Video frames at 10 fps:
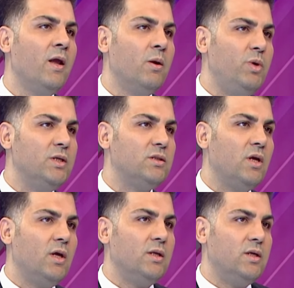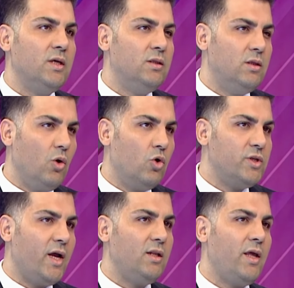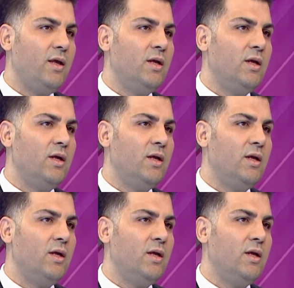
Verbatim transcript: biz e, özellikle